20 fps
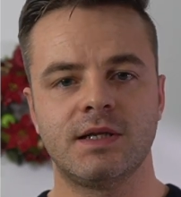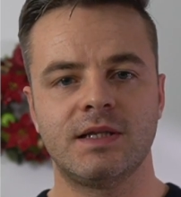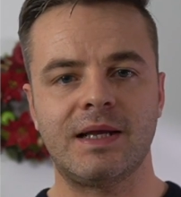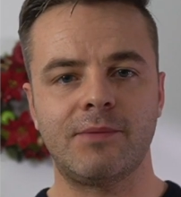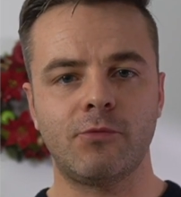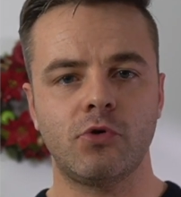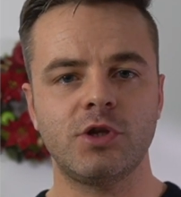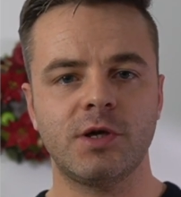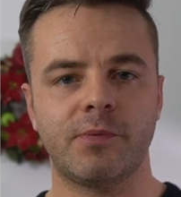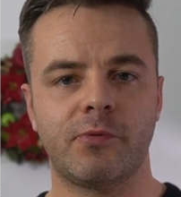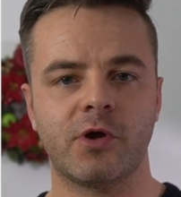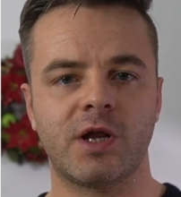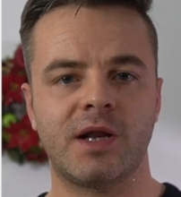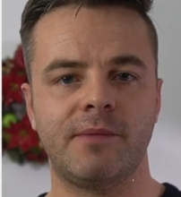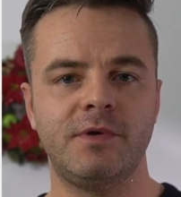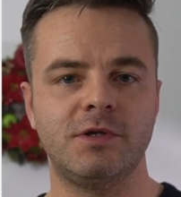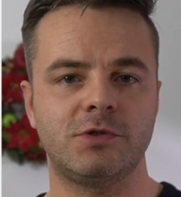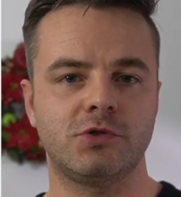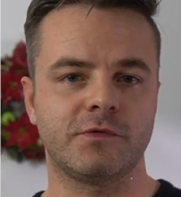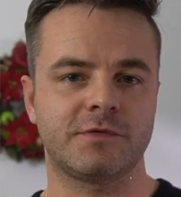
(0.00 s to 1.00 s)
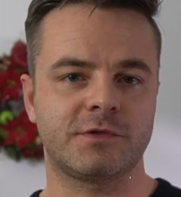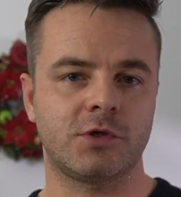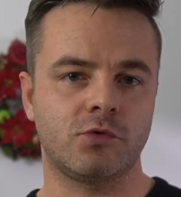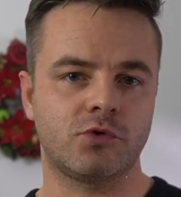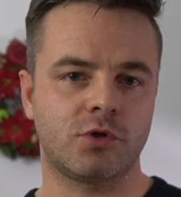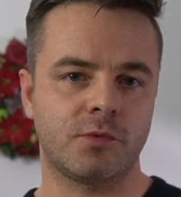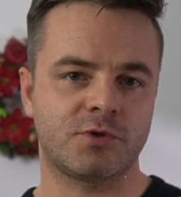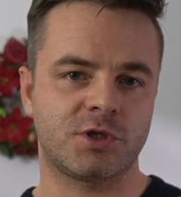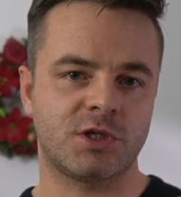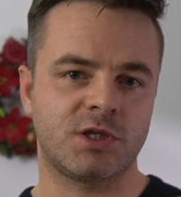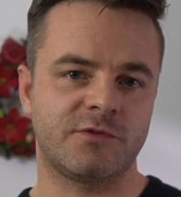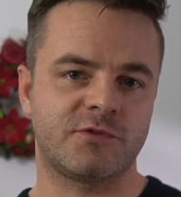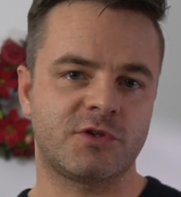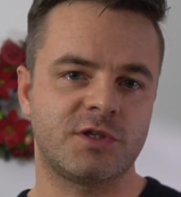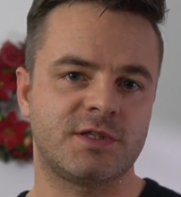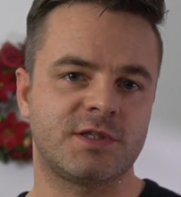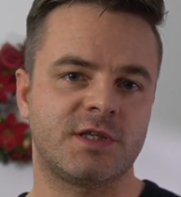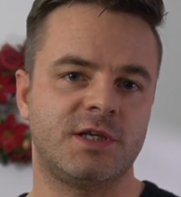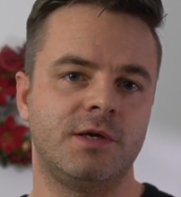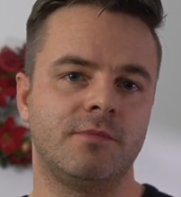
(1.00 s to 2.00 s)
Dla młodych programistów są to przede
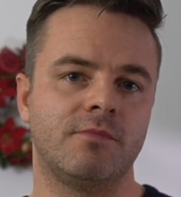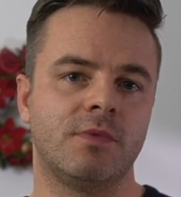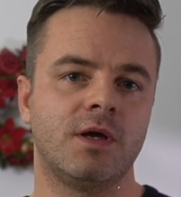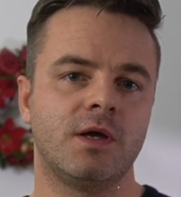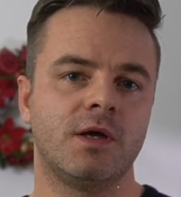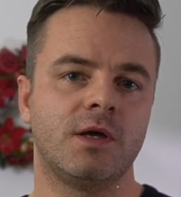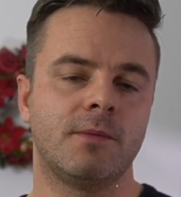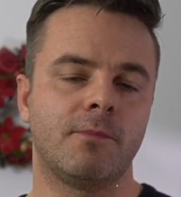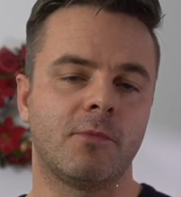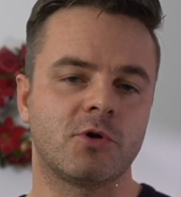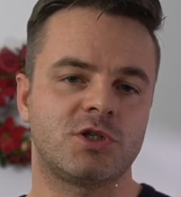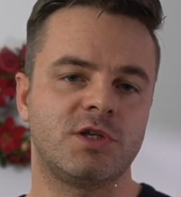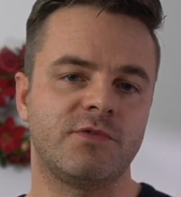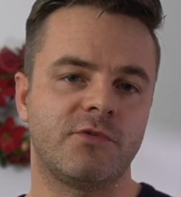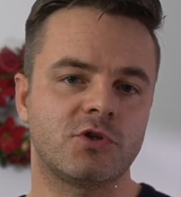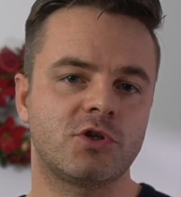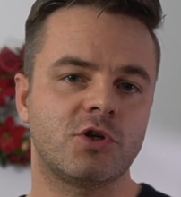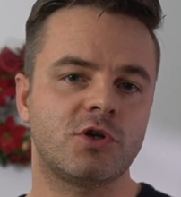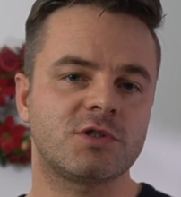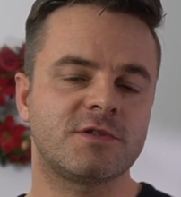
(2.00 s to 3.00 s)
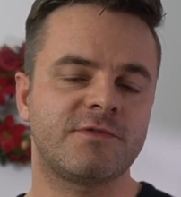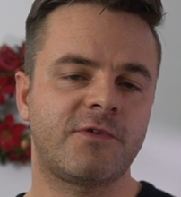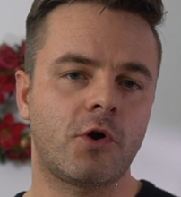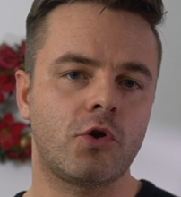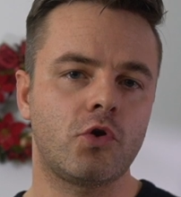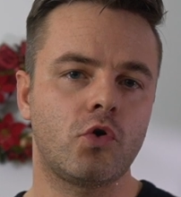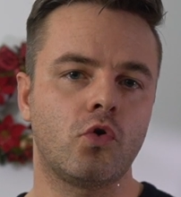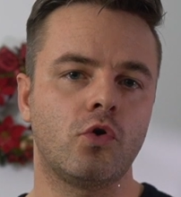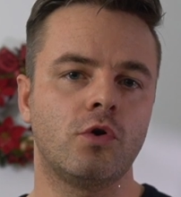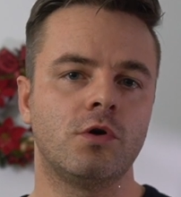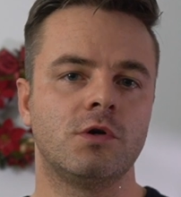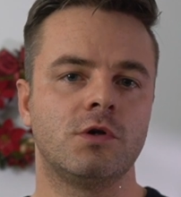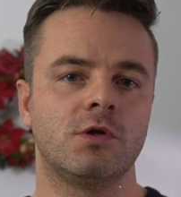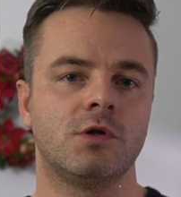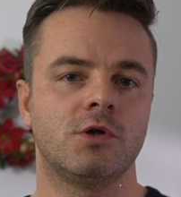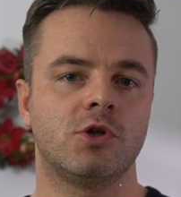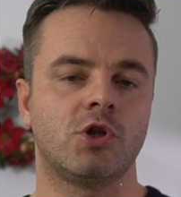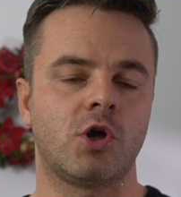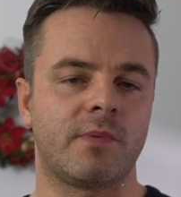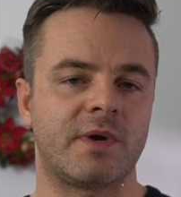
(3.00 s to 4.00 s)
wszystkim możliwość rozwoju,
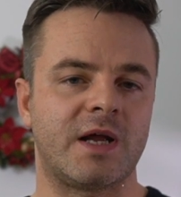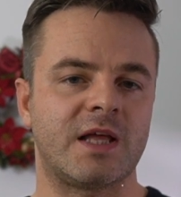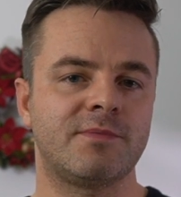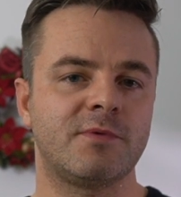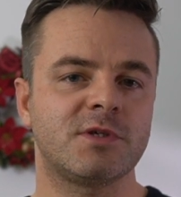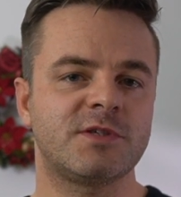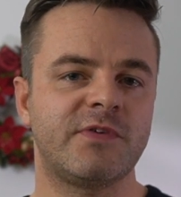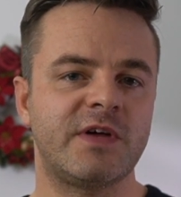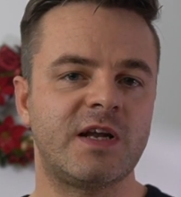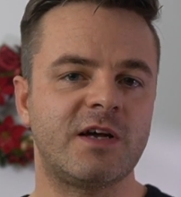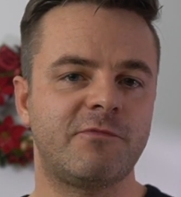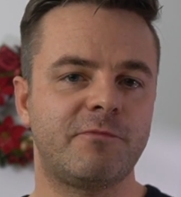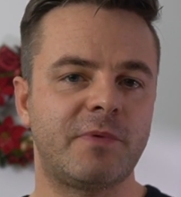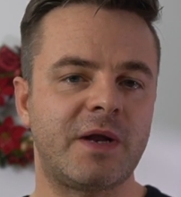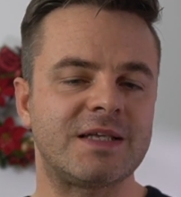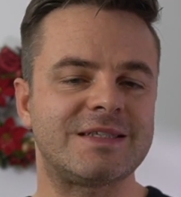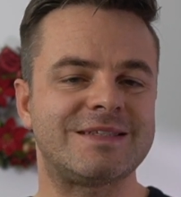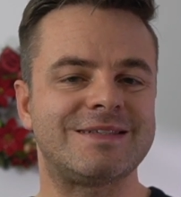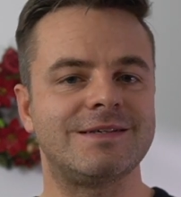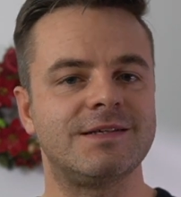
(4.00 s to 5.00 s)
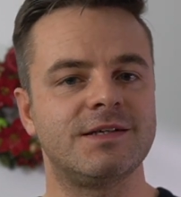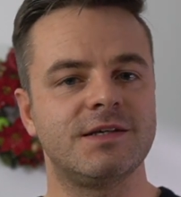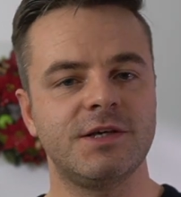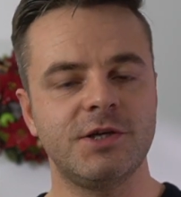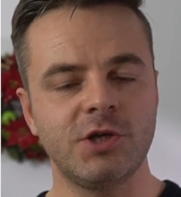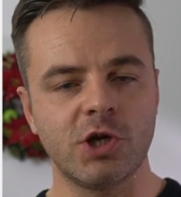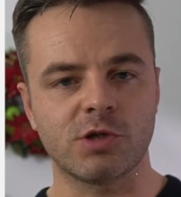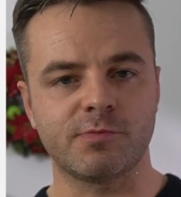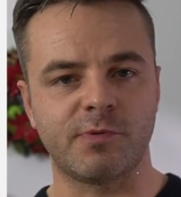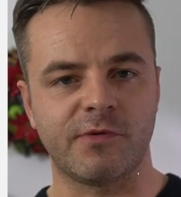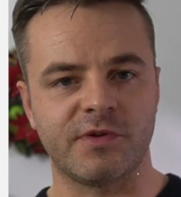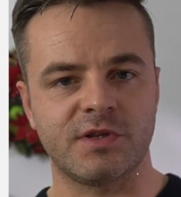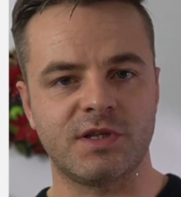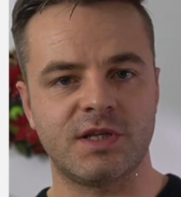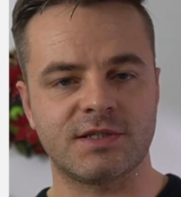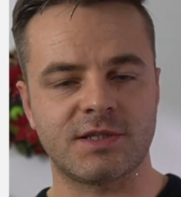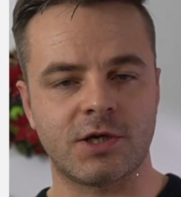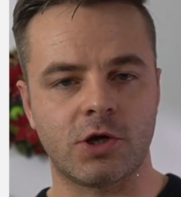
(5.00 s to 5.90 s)
dobra atmosfera w pracy i odpowiednie